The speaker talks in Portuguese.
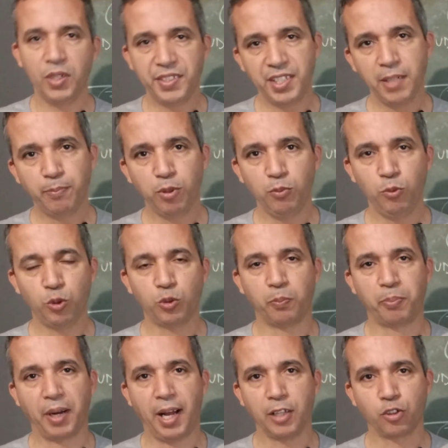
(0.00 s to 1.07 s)
Um exemplo muito
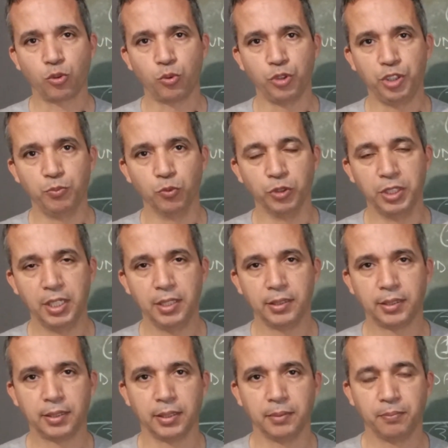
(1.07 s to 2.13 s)
prático de
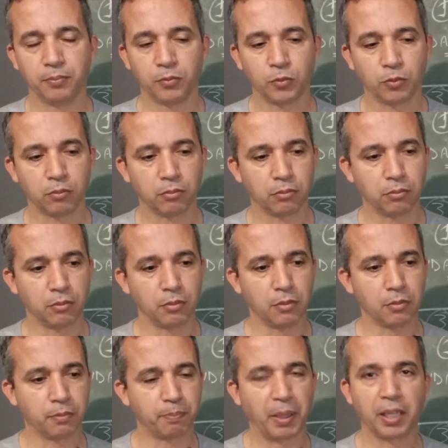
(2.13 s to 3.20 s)
mudança,
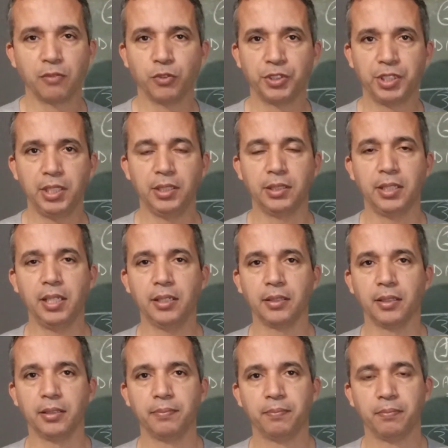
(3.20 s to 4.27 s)
para que você
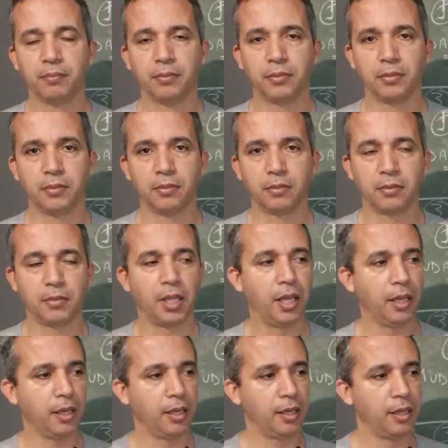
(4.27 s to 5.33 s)
entenda,
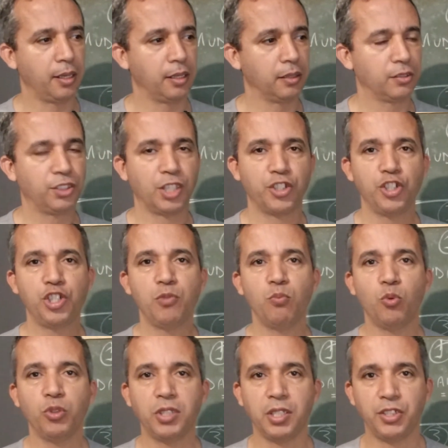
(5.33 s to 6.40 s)
é se a gente
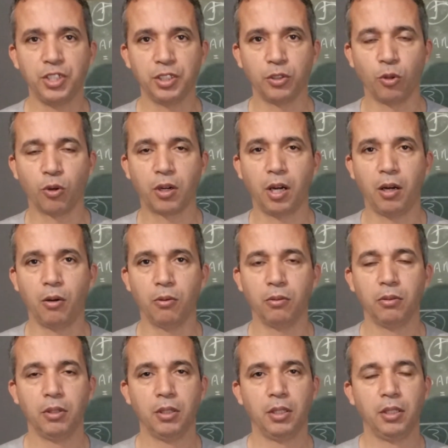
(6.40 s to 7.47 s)
muda de
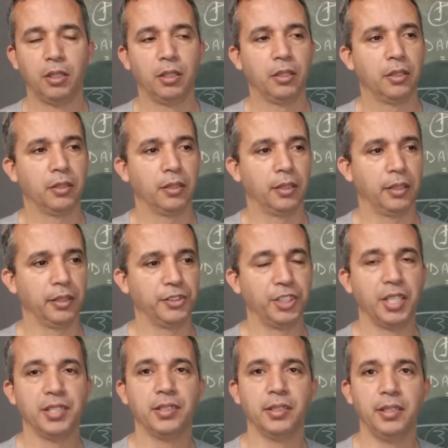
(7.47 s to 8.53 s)
local, é, de
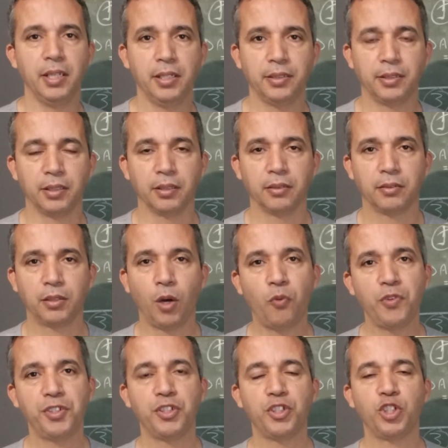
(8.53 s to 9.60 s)
residência,
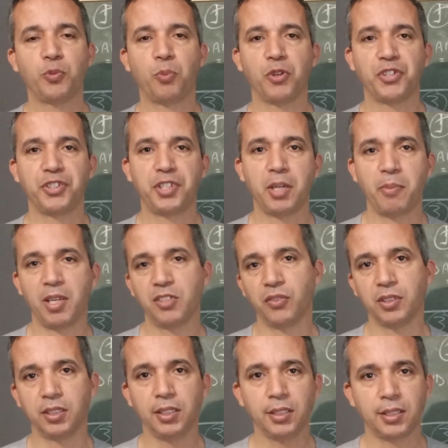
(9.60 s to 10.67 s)
talvez a gente possa ter mais
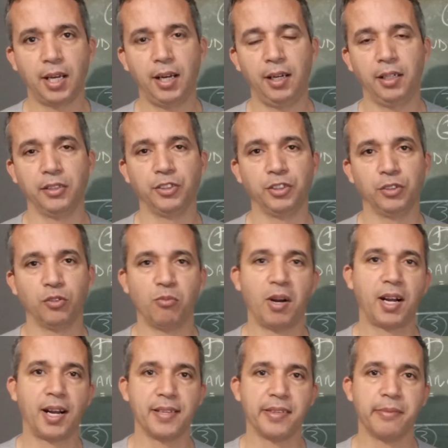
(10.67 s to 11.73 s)
facilidade, uma
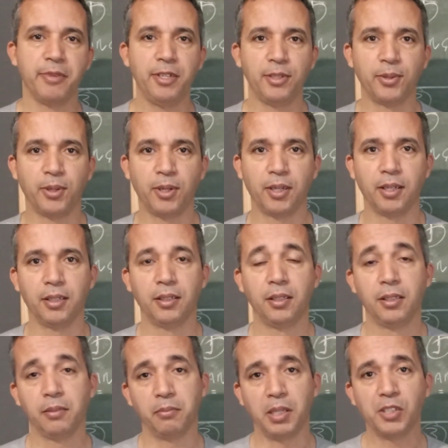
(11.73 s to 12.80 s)
casa melhor,
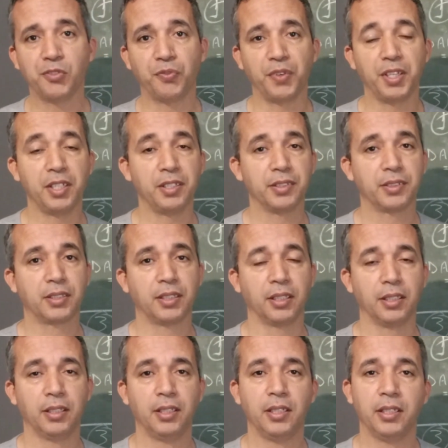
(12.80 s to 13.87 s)
mais
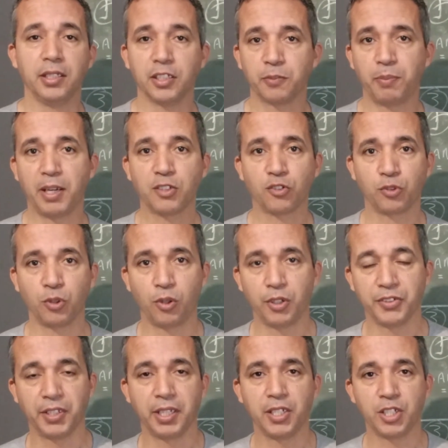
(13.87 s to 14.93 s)
fresca,
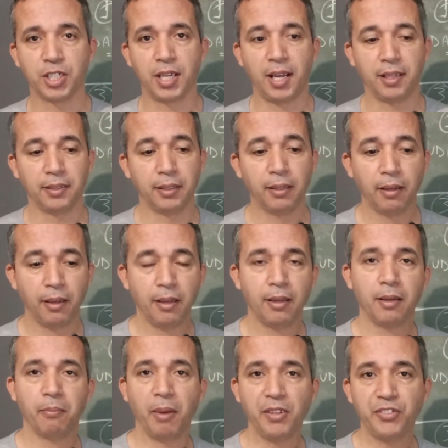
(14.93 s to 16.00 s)
espaçosa, arejada.
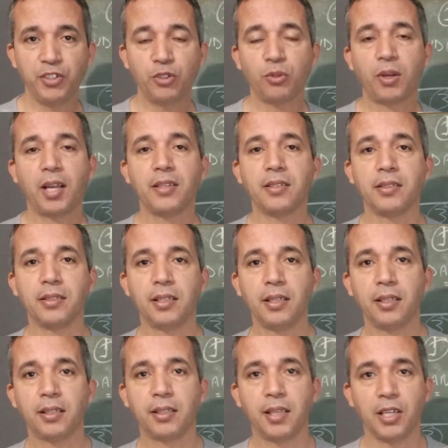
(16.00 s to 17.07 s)
Mas isso quer
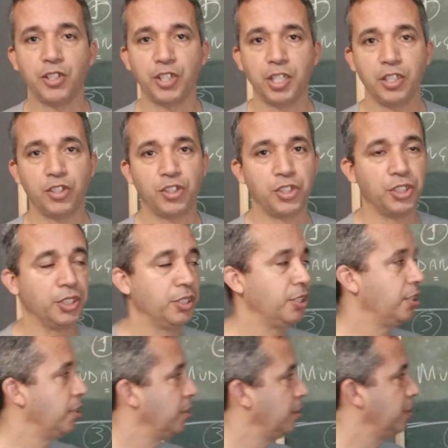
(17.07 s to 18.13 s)
dizer que a gente
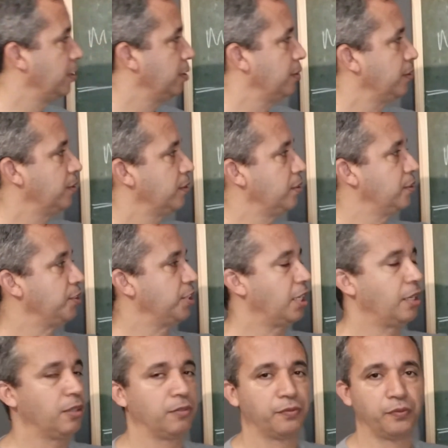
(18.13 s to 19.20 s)

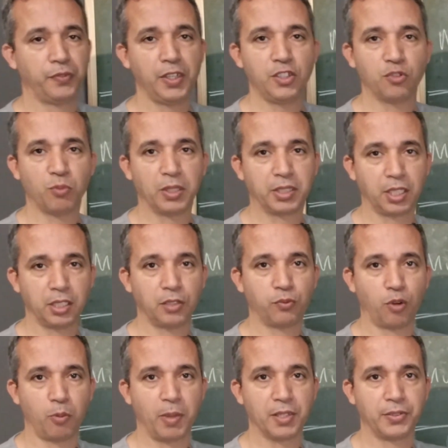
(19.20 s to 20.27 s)
já fez uma
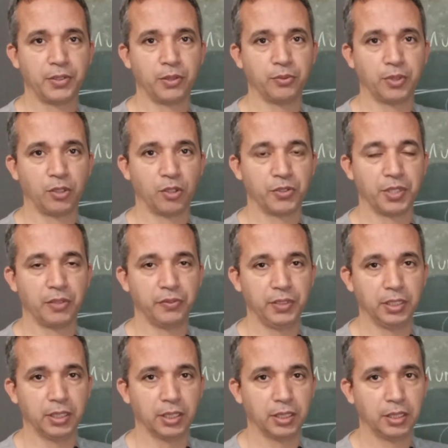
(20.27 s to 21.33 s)
transformação na nossa
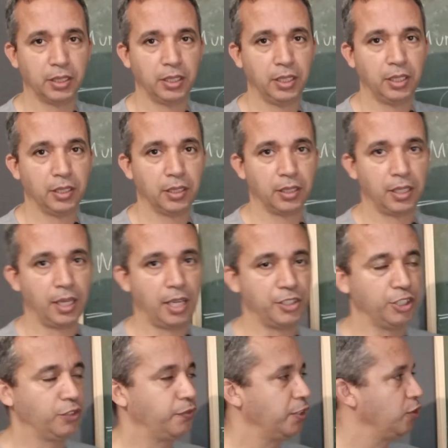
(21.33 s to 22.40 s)
vida? A
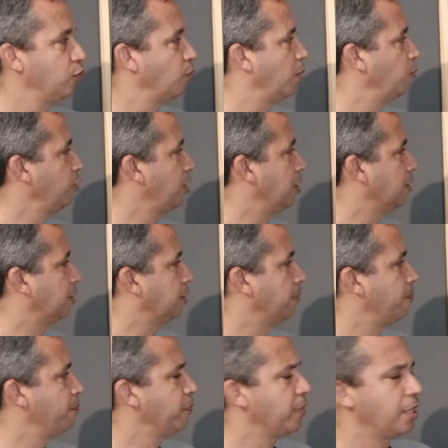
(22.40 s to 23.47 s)
gente fez uma
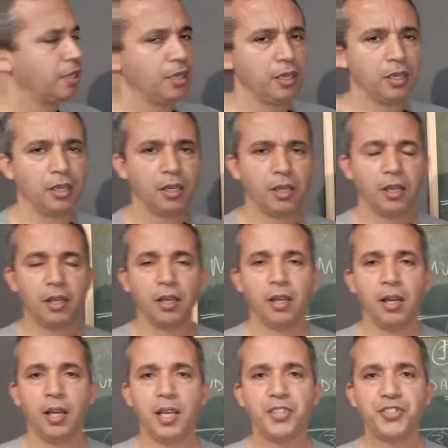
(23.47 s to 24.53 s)
mudança.
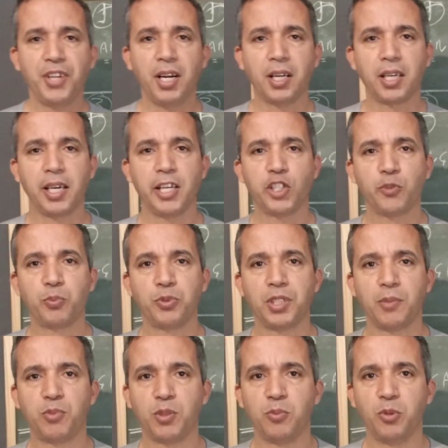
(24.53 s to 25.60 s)
Este arquétipo
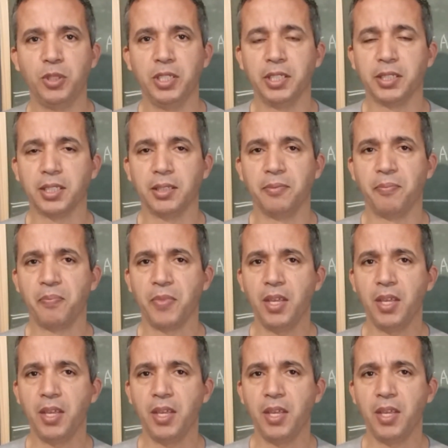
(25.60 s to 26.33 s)
da borboleta,